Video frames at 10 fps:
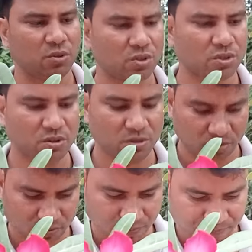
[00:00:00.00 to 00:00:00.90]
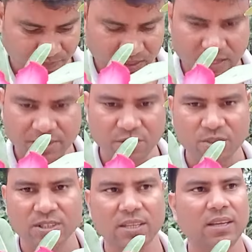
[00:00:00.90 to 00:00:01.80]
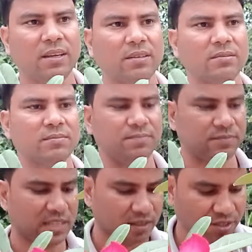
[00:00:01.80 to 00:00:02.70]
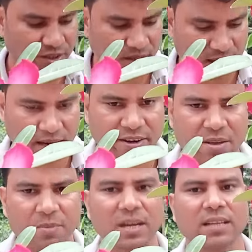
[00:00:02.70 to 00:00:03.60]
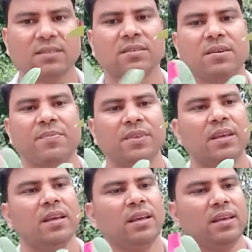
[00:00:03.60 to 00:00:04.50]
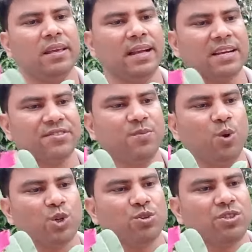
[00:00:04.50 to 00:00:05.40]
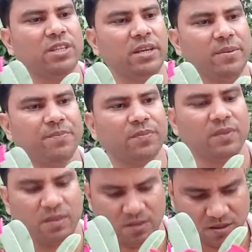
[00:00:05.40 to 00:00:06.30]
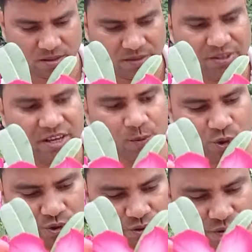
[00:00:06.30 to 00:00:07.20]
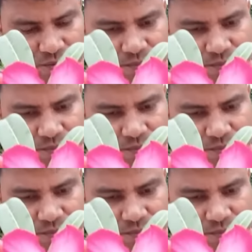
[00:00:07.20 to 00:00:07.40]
দর্শক এটি হচ্ছে একটি অ্যাডিনিয়াম গাছ এই গাছটি বয়স হচ্ছে দেড় বছর